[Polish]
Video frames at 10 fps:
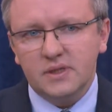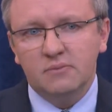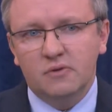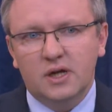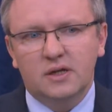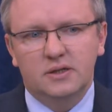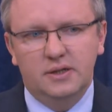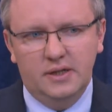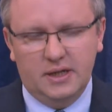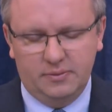Bo jak,
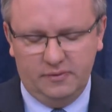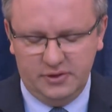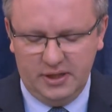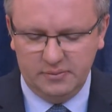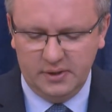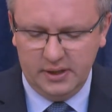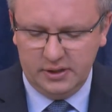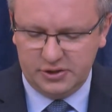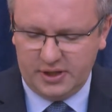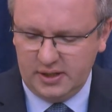jak powiedziałem,
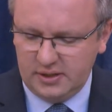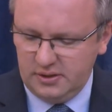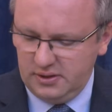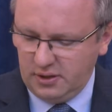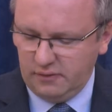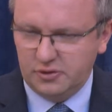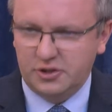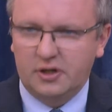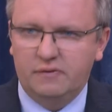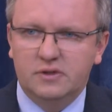czeka nas i zarówno
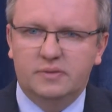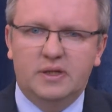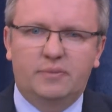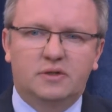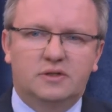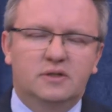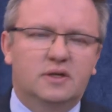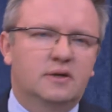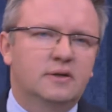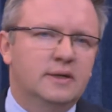szereg wizyt pana
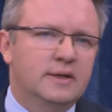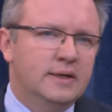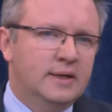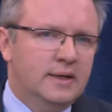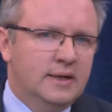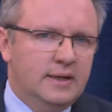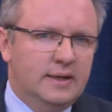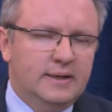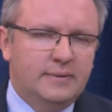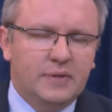prezydenta,
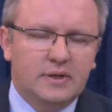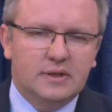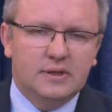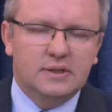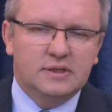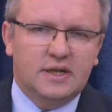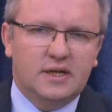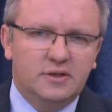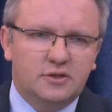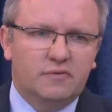E, e, za
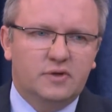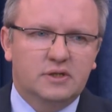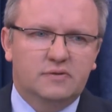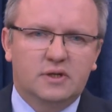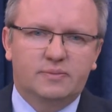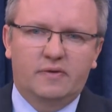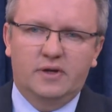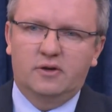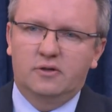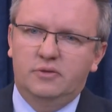granicą w tych, w tych sprawach
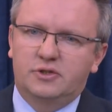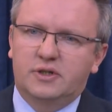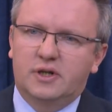ekonomicznych,